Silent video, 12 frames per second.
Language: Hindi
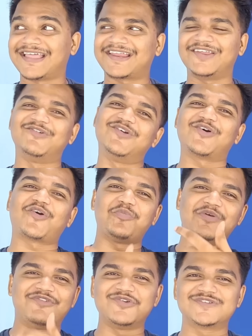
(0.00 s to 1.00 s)
ताकि वो लोग को
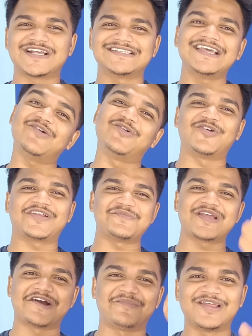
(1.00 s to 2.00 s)
भी व्यूज आ जाए वो लोग की
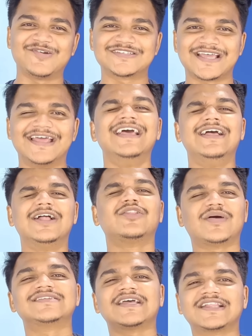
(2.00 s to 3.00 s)
भी कमाई हो जाए
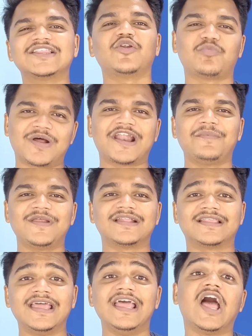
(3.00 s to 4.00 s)
तो ऐसा कितने लोग मना भी
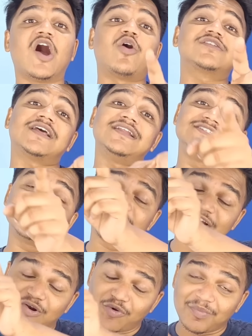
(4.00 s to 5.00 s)
रहते और साले
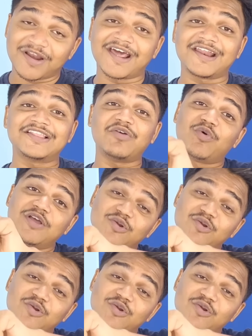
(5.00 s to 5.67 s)
जितने लोग मना रहे थे